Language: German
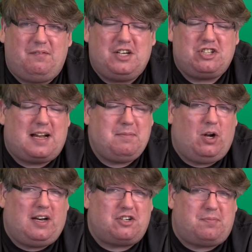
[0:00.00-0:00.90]
Wir starten
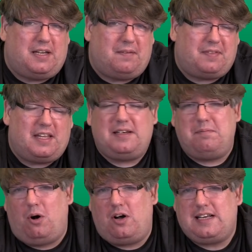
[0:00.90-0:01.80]
mit Holland-Spiele.
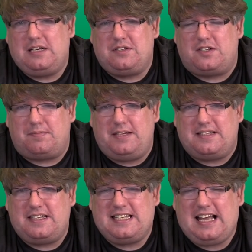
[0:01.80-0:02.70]
More Dinosaurs,
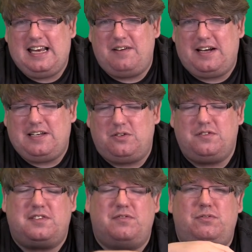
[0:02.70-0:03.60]
Please ist eine
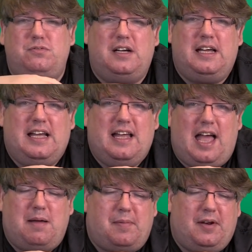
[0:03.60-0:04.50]
Erweiterung zu
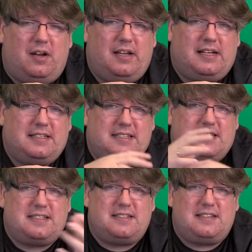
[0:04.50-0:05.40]
Emma Amabella
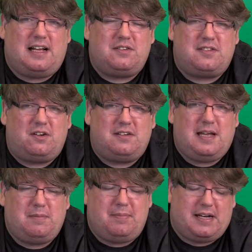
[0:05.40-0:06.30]
Hollands Dinosaur
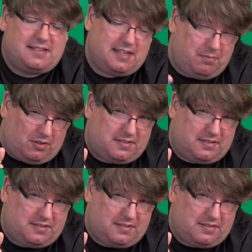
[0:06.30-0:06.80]
Table Battles, eben